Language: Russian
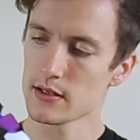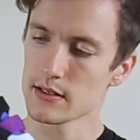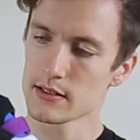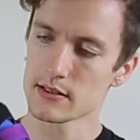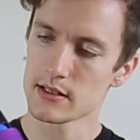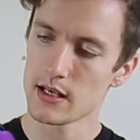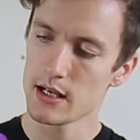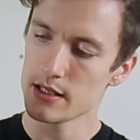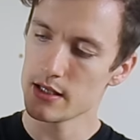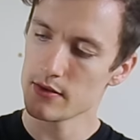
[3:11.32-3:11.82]

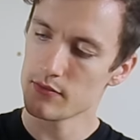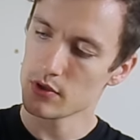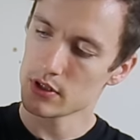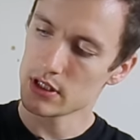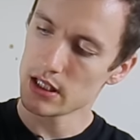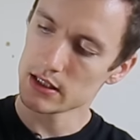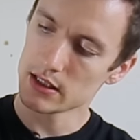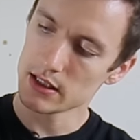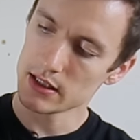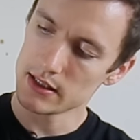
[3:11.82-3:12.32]
Сзади
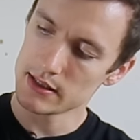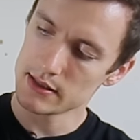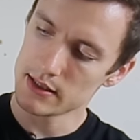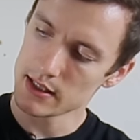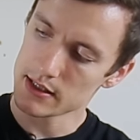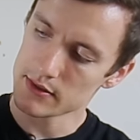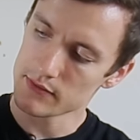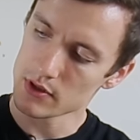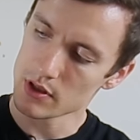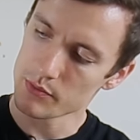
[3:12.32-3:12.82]
вот это,
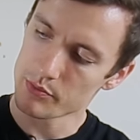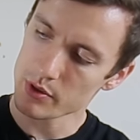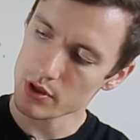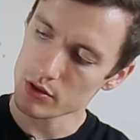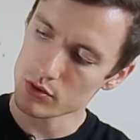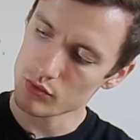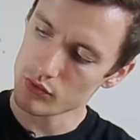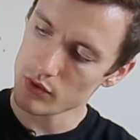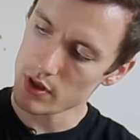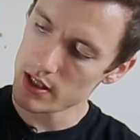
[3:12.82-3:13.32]
естественно,
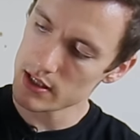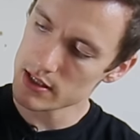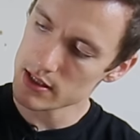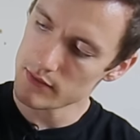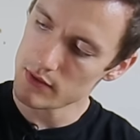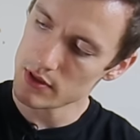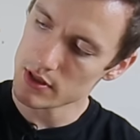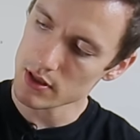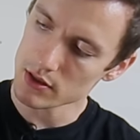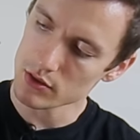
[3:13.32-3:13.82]

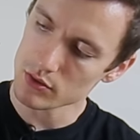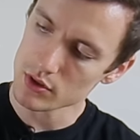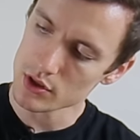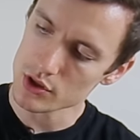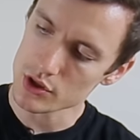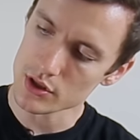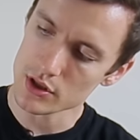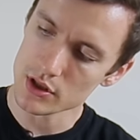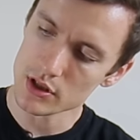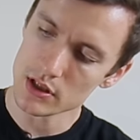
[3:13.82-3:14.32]
продувается, видите, оно
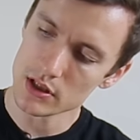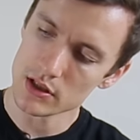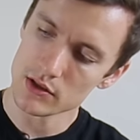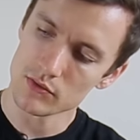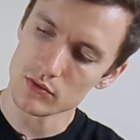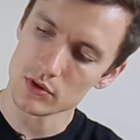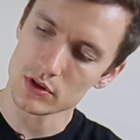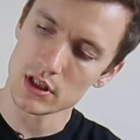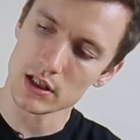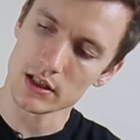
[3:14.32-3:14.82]
даже
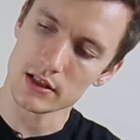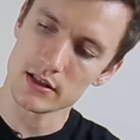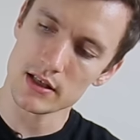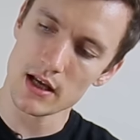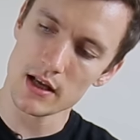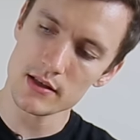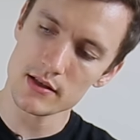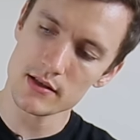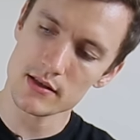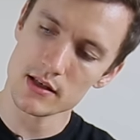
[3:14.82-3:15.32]
вот так
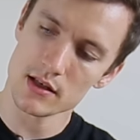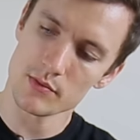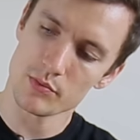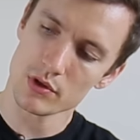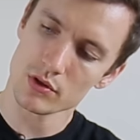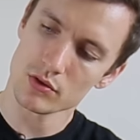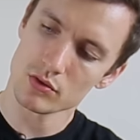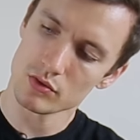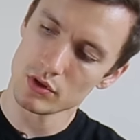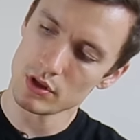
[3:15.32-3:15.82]
тянется и,
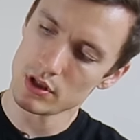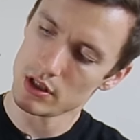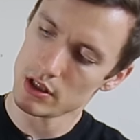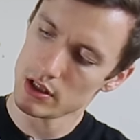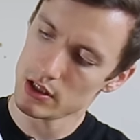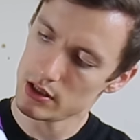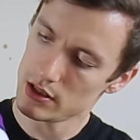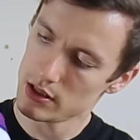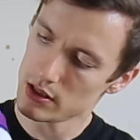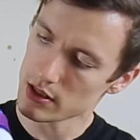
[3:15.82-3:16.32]
проду... и,
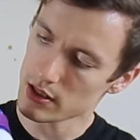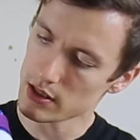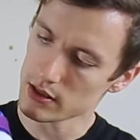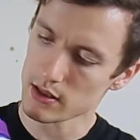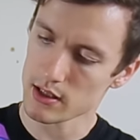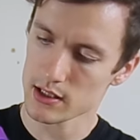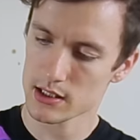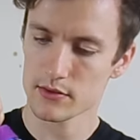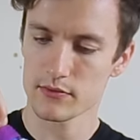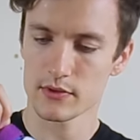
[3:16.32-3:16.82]
и дырки
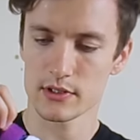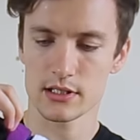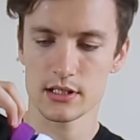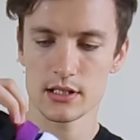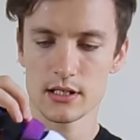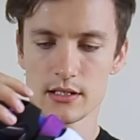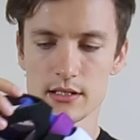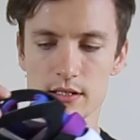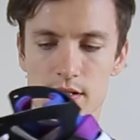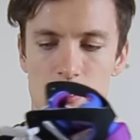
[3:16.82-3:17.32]
насквозь
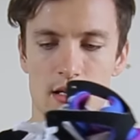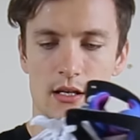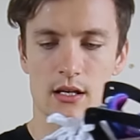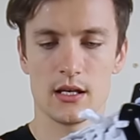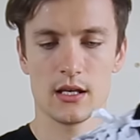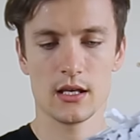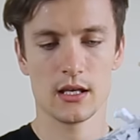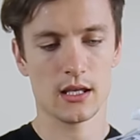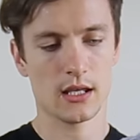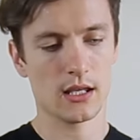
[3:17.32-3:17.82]
есть.
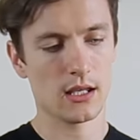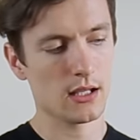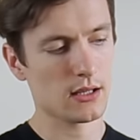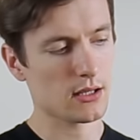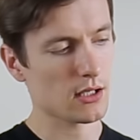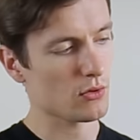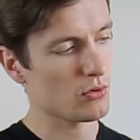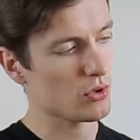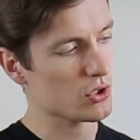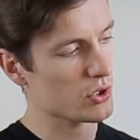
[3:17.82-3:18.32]
И
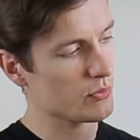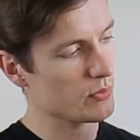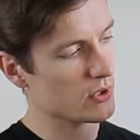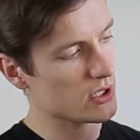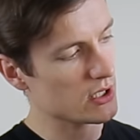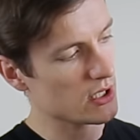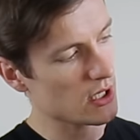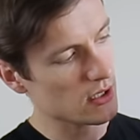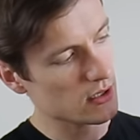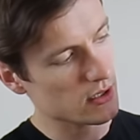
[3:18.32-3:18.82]
такой же
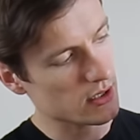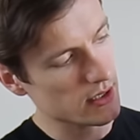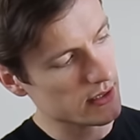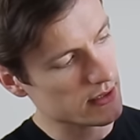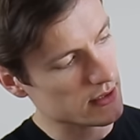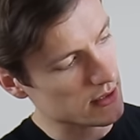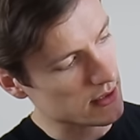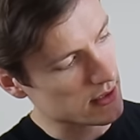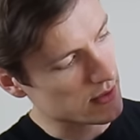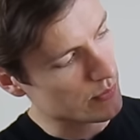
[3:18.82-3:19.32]
материал
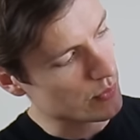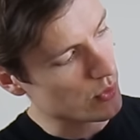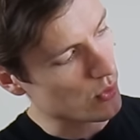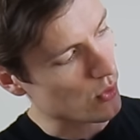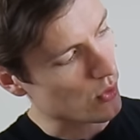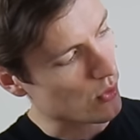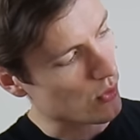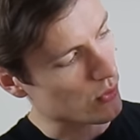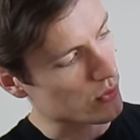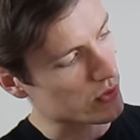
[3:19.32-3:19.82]
есть и
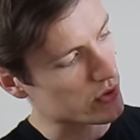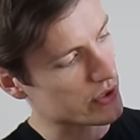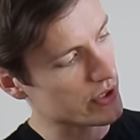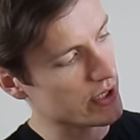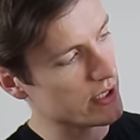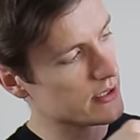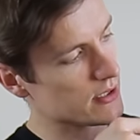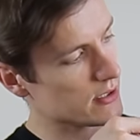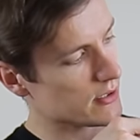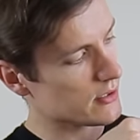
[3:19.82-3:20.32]
сбоку,
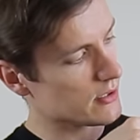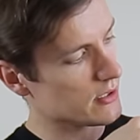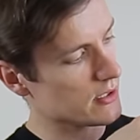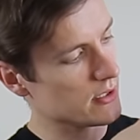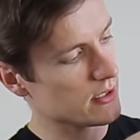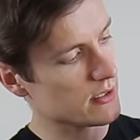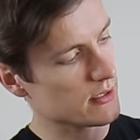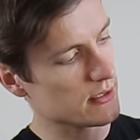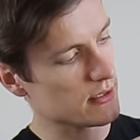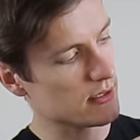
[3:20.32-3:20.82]
здесь
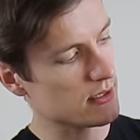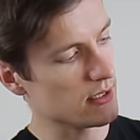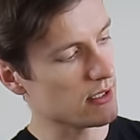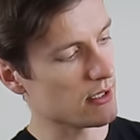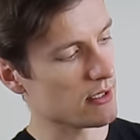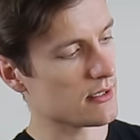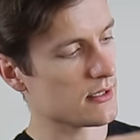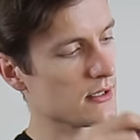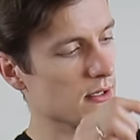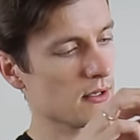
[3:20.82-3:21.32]
и
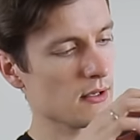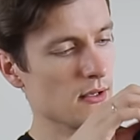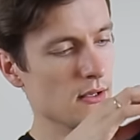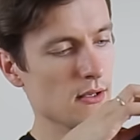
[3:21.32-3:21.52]
здесь.